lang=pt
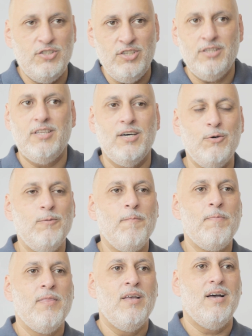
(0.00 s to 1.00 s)
de então,
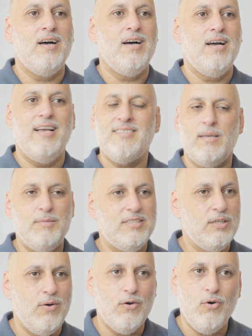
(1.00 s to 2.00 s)
essa
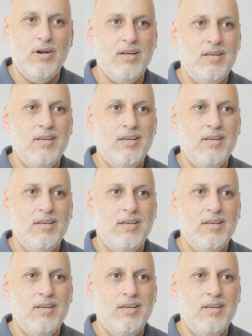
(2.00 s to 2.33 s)
missão agora